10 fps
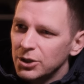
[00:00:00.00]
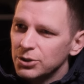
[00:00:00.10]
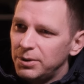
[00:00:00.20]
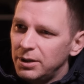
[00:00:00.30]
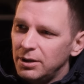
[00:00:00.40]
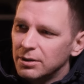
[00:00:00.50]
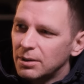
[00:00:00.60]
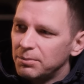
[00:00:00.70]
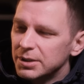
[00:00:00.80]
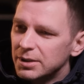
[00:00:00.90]
матч приедет
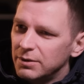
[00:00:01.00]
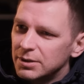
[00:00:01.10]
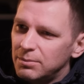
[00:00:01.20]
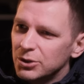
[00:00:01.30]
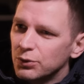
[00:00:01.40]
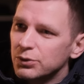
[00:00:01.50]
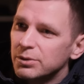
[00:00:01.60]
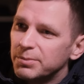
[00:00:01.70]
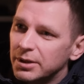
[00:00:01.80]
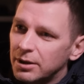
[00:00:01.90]
там, представитель
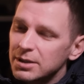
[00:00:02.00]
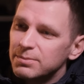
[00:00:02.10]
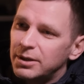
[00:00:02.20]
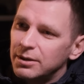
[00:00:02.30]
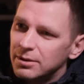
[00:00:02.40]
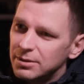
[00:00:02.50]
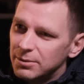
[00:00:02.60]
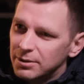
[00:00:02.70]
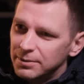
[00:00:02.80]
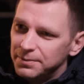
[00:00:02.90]
московского «Спартака» смотреть на
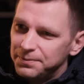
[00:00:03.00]
тебя.